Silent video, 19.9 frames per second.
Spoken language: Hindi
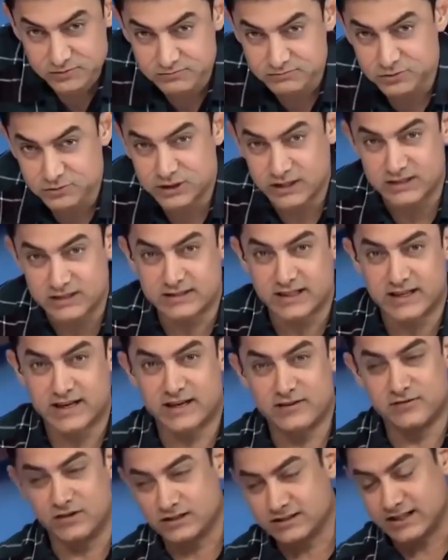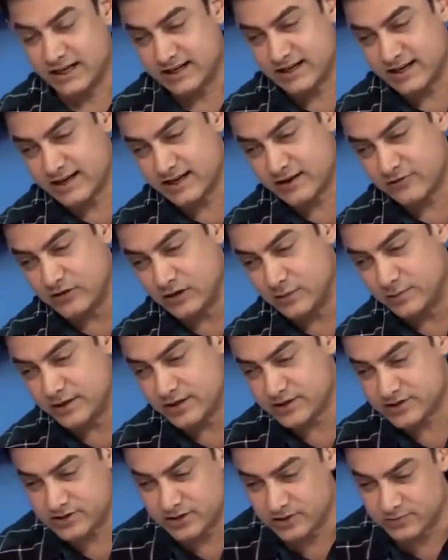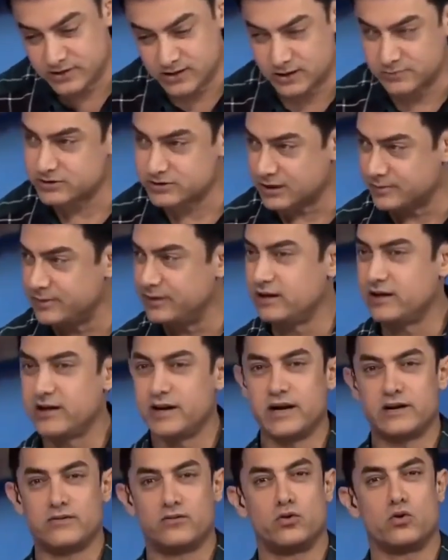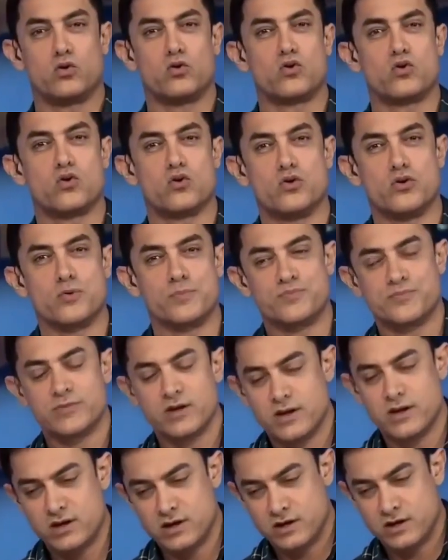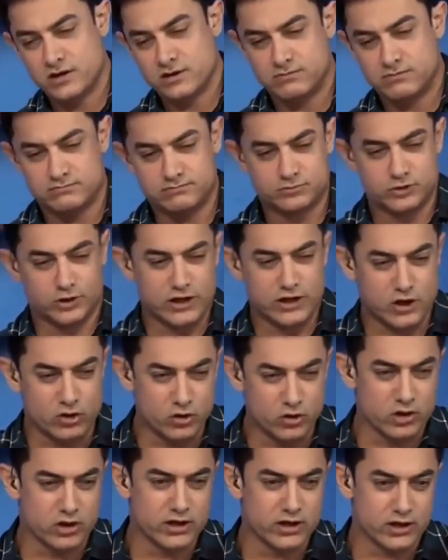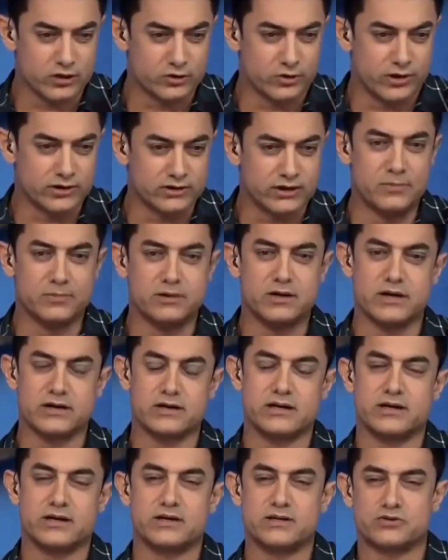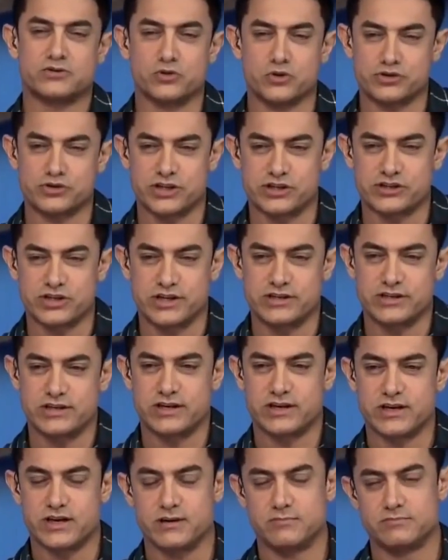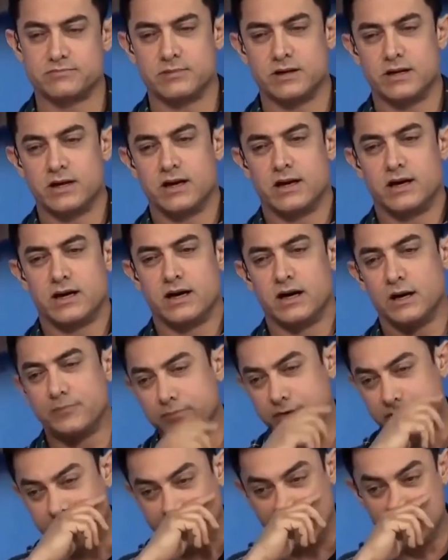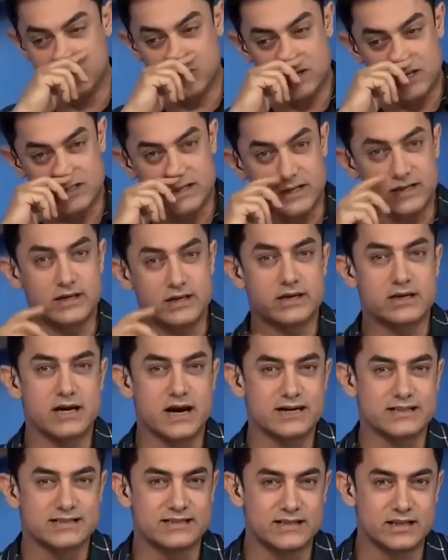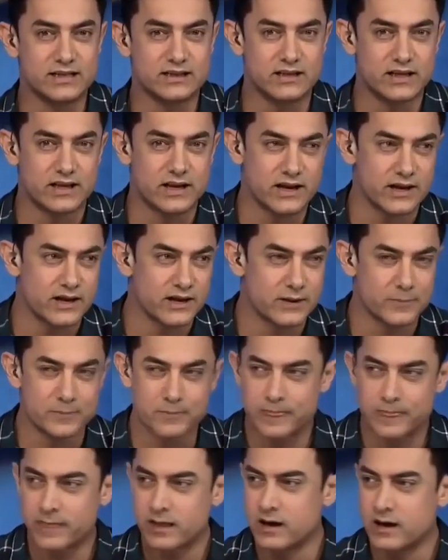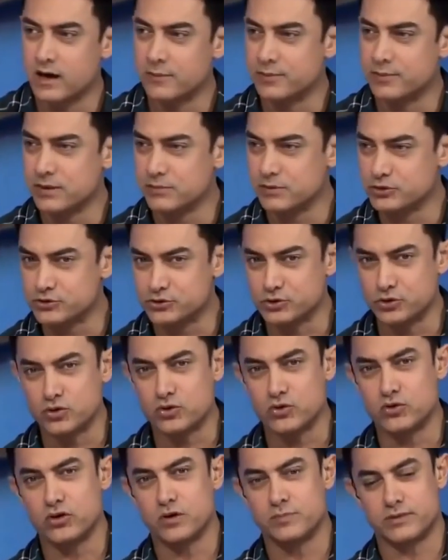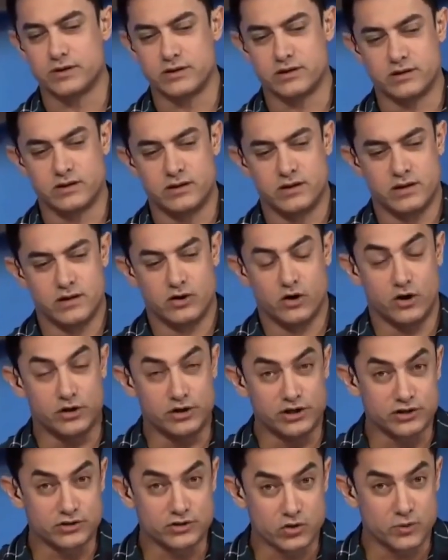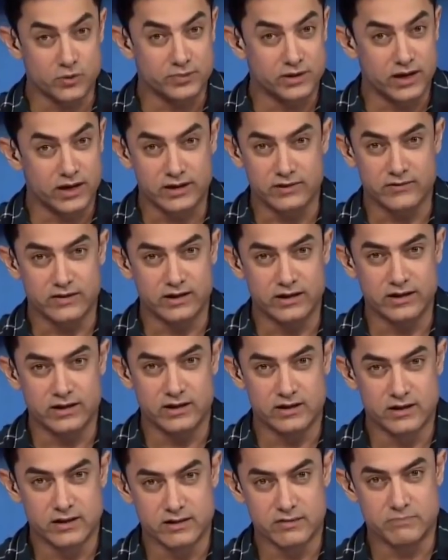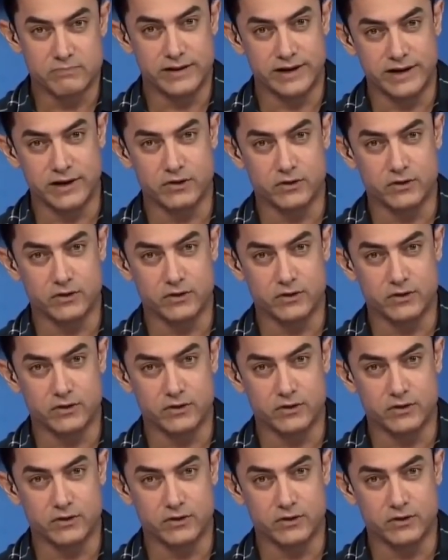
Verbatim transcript: मुझे लगता है कि वक्त आ गया है कि फिल्म इंडस्ट्री में हम सभी क्रिएटिव लोगों को थोड़ा रुक कर थोड़ा थम कर ये सोचना चाहिए कि हम अपनी फिल्मों के जरिए क्या सीख दे रहे हैं अपने बच्चों को अपने ऑडियंस को अपने आने वाली पीढ़ी